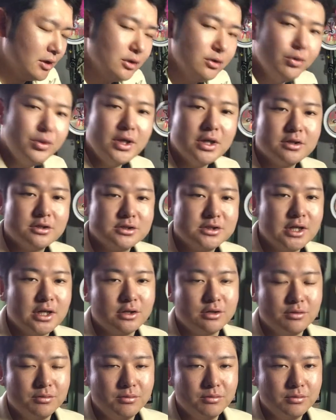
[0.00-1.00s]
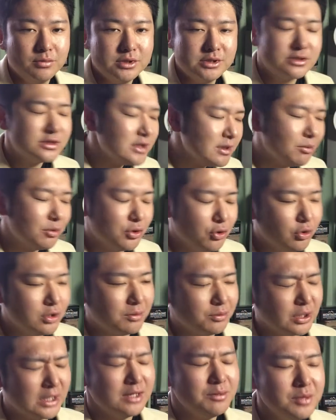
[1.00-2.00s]
とにかくじゃあ、質でも量で
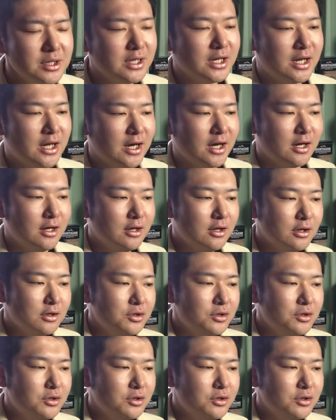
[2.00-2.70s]
も何でもいいから、